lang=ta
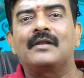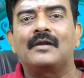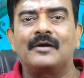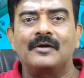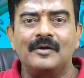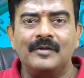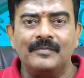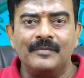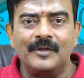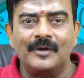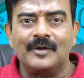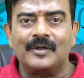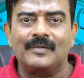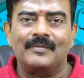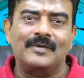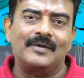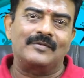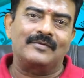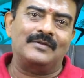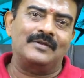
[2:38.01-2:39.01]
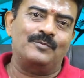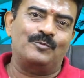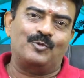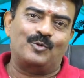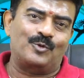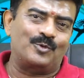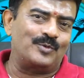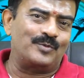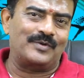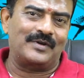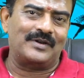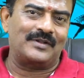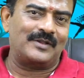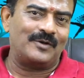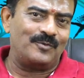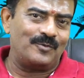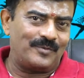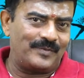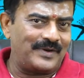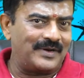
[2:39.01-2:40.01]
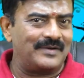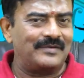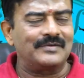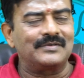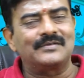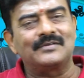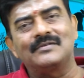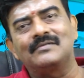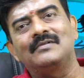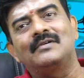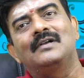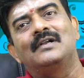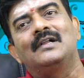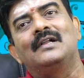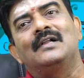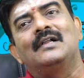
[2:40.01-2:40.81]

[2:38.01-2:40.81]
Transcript: ரெண்டு பேருக்குமே வந்து பொருந்துங்கிறது தான் உண்மையான விஷயம்